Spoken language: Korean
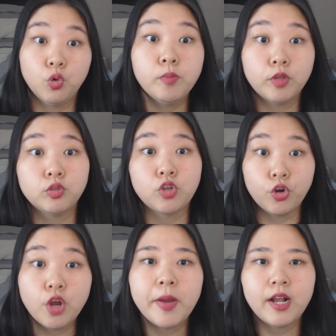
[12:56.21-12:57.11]
조금 더
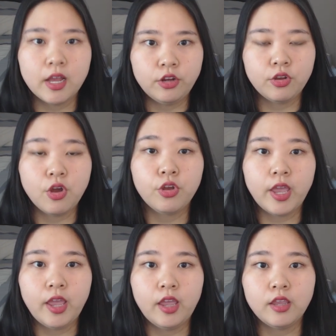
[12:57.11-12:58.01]
저렴한
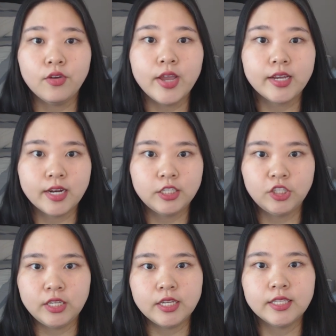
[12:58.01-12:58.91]
가격에 여행을 할
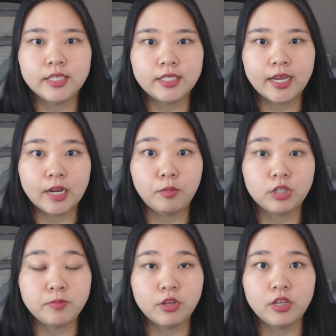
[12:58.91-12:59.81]
수 있는지
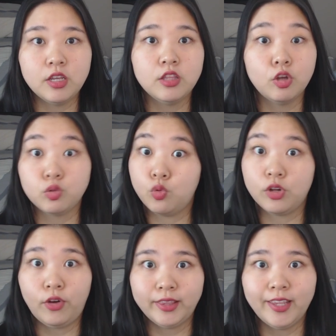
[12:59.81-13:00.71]
알아보시면 더
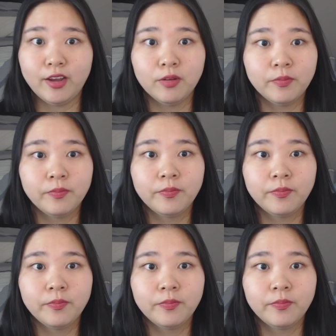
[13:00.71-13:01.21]
좋을 것 같아요.